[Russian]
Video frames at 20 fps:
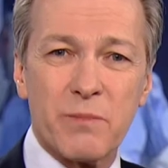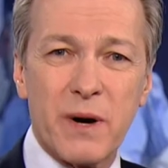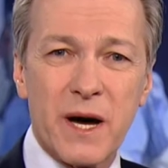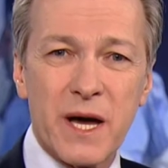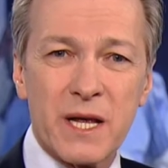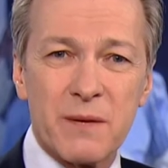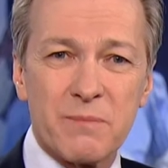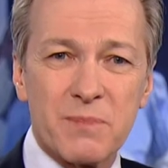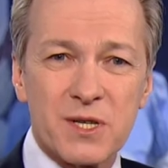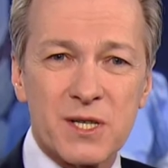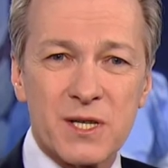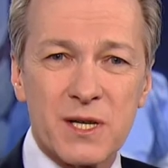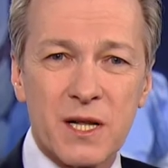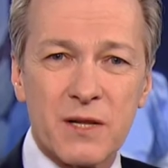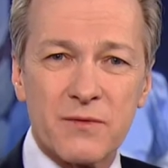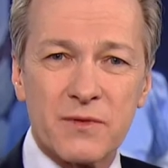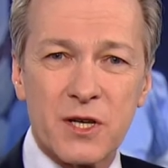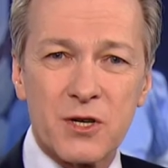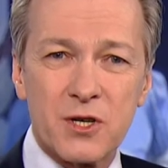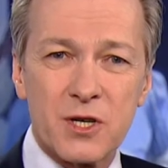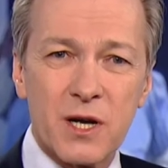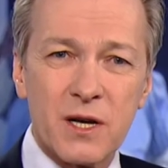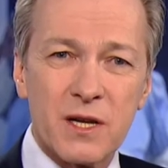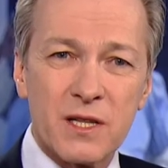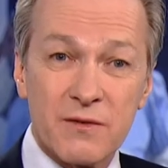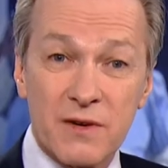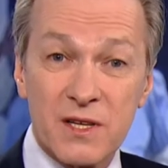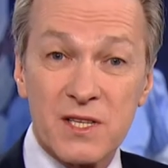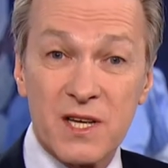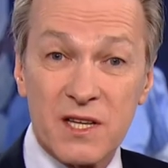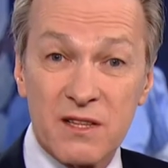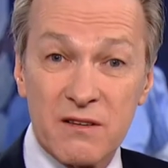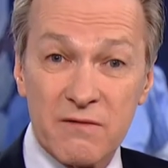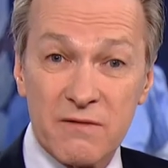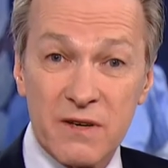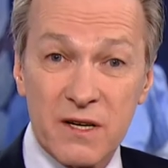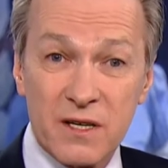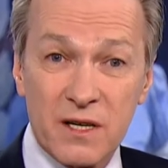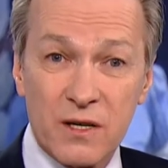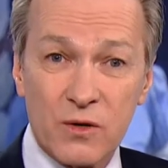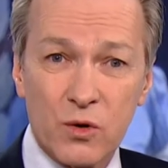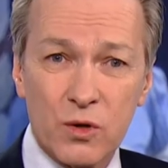Барри писал в начале 20 века.